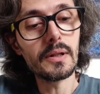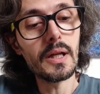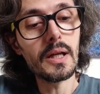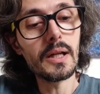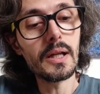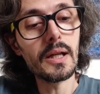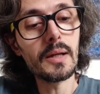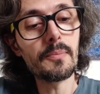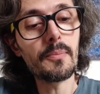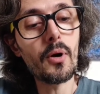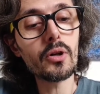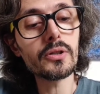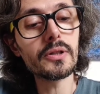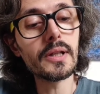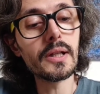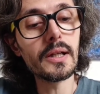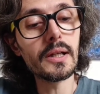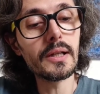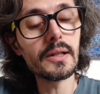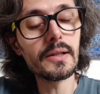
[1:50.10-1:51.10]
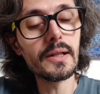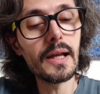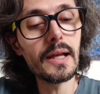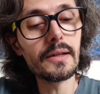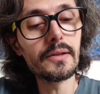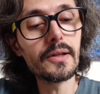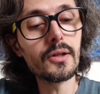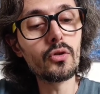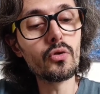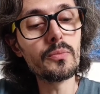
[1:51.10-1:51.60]
l'époque des,
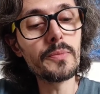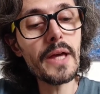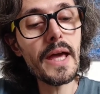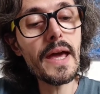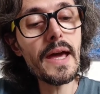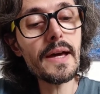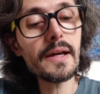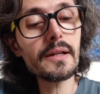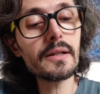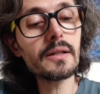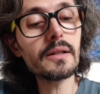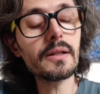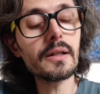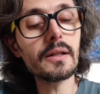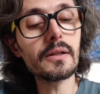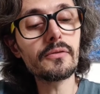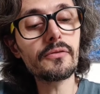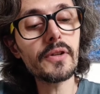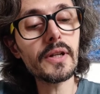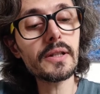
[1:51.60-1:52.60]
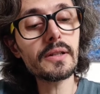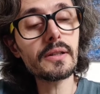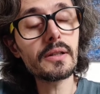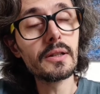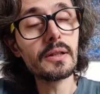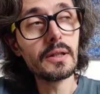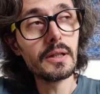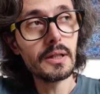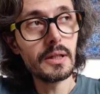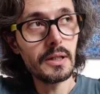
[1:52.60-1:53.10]
Lumières, en
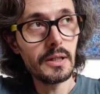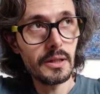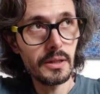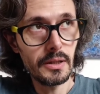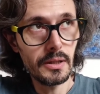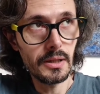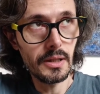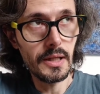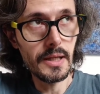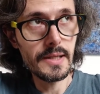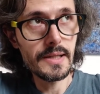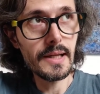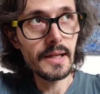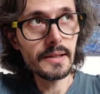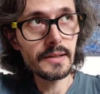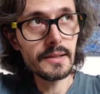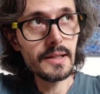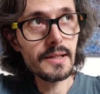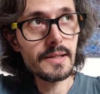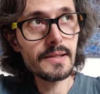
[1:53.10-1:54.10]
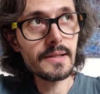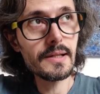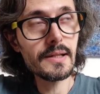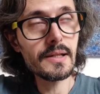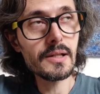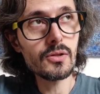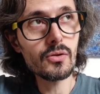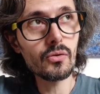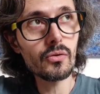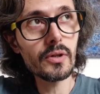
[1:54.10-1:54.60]
fait, les artistes
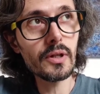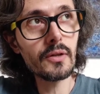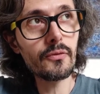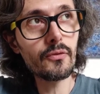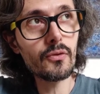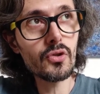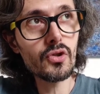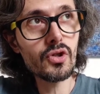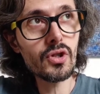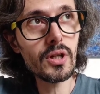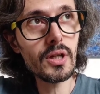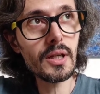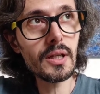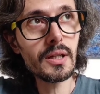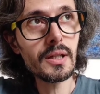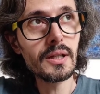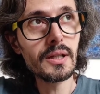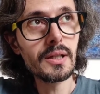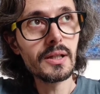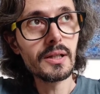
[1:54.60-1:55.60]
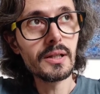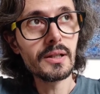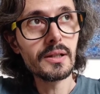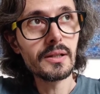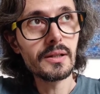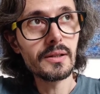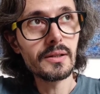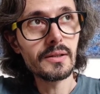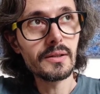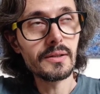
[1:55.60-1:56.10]
se sont réfugiés
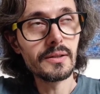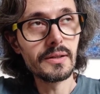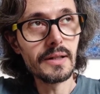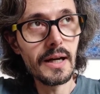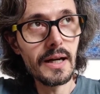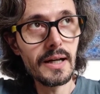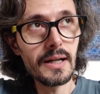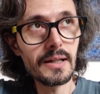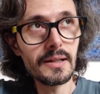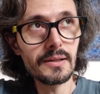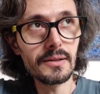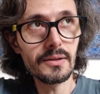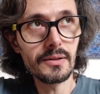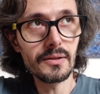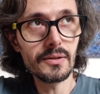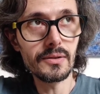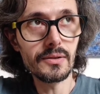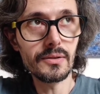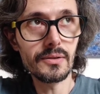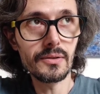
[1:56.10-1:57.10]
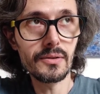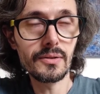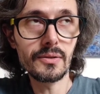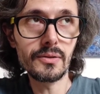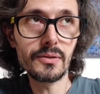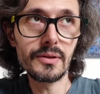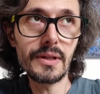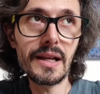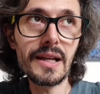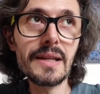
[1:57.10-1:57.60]
dans
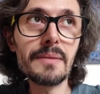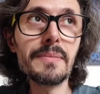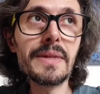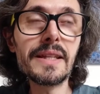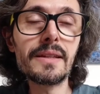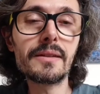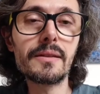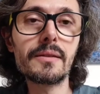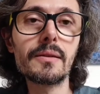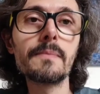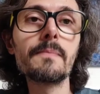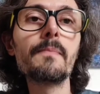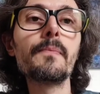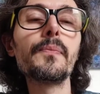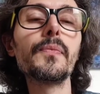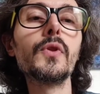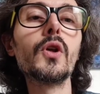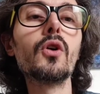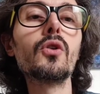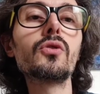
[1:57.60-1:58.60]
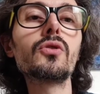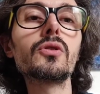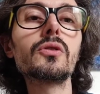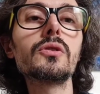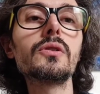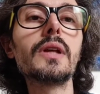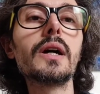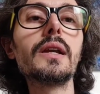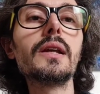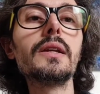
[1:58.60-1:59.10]
les mythes donc
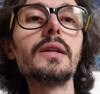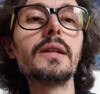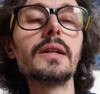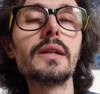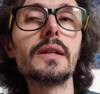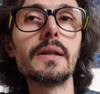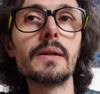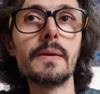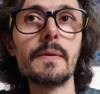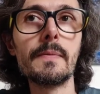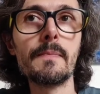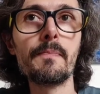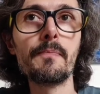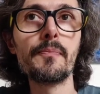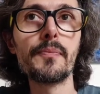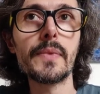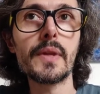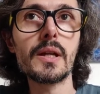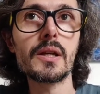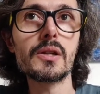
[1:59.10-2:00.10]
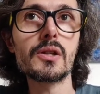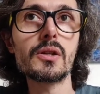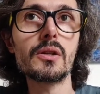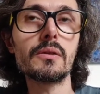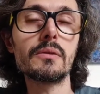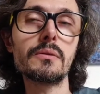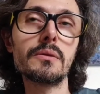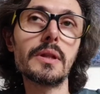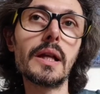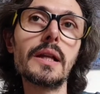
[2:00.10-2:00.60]
dans les,
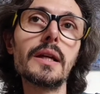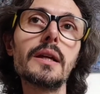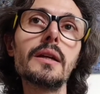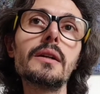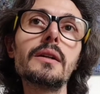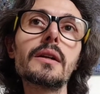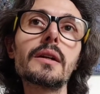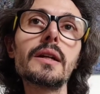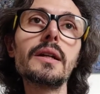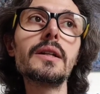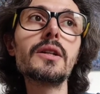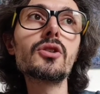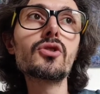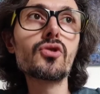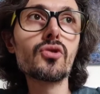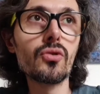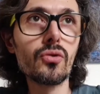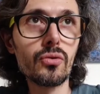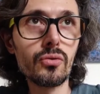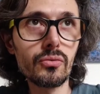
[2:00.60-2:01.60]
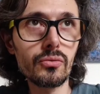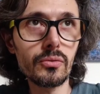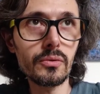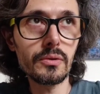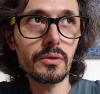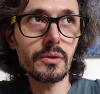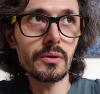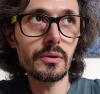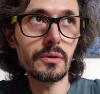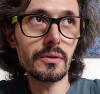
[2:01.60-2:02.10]
dans les religions
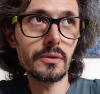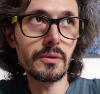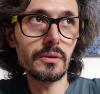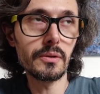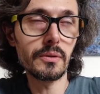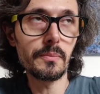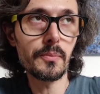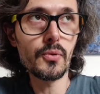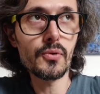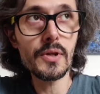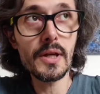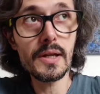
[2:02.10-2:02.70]
euh, plus